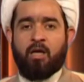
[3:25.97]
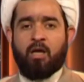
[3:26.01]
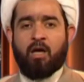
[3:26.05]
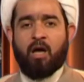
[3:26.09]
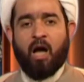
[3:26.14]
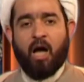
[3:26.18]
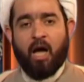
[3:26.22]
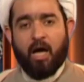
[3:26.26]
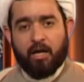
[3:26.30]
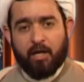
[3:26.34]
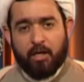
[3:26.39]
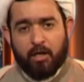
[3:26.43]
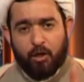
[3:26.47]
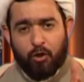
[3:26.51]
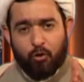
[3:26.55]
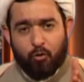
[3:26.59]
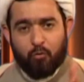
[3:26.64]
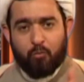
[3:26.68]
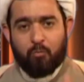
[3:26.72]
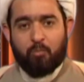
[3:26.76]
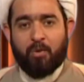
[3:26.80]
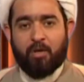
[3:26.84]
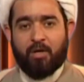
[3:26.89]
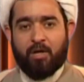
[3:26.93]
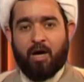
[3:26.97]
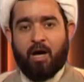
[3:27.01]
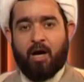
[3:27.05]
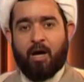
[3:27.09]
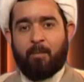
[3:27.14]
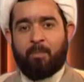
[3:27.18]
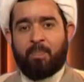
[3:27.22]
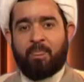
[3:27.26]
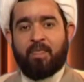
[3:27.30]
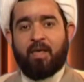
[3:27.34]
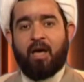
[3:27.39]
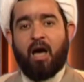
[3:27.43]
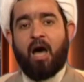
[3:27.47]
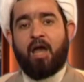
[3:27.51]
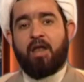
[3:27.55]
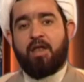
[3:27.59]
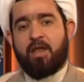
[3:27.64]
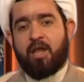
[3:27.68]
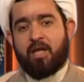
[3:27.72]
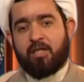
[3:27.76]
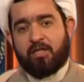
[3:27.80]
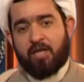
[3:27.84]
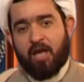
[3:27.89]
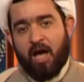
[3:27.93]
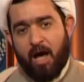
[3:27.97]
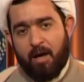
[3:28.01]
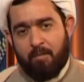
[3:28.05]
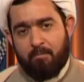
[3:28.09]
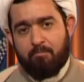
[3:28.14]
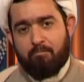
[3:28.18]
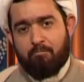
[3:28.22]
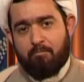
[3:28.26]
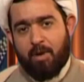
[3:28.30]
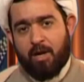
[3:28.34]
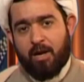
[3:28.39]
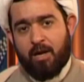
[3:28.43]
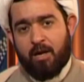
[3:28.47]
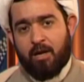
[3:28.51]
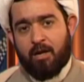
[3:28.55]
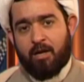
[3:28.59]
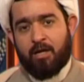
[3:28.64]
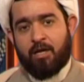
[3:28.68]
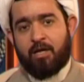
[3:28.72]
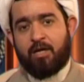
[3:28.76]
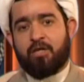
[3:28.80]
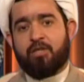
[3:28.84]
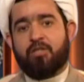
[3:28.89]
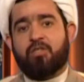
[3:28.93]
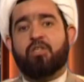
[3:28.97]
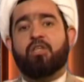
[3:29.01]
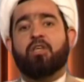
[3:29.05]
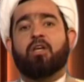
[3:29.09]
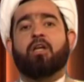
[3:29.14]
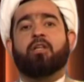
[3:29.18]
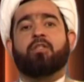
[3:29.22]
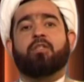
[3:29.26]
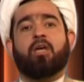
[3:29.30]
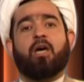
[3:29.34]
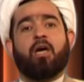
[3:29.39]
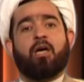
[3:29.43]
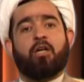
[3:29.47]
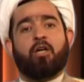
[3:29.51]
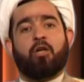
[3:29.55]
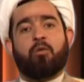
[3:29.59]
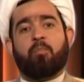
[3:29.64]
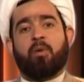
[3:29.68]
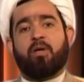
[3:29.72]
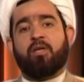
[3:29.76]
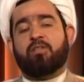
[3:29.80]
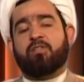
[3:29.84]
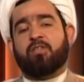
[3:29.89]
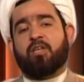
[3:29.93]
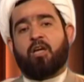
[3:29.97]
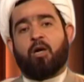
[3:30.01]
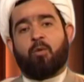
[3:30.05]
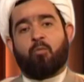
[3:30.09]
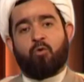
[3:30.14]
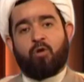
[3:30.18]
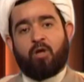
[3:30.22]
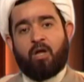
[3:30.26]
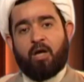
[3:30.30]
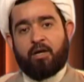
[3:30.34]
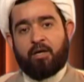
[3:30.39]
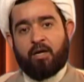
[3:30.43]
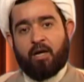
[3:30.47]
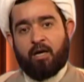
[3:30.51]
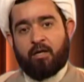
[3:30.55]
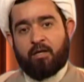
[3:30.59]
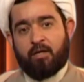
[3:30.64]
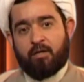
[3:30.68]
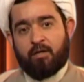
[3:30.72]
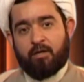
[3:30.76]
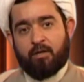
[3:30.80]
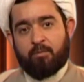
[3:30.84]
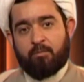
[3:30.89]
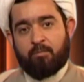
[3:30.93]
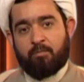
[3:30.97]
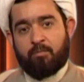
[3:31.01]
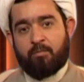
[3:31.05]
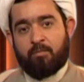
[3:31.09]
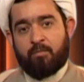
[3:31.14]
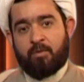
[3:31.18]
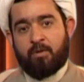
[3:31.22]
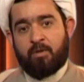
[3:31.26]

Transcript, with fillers: حري بنا ان نتامل سيره اهل البيت سلام الله عليهم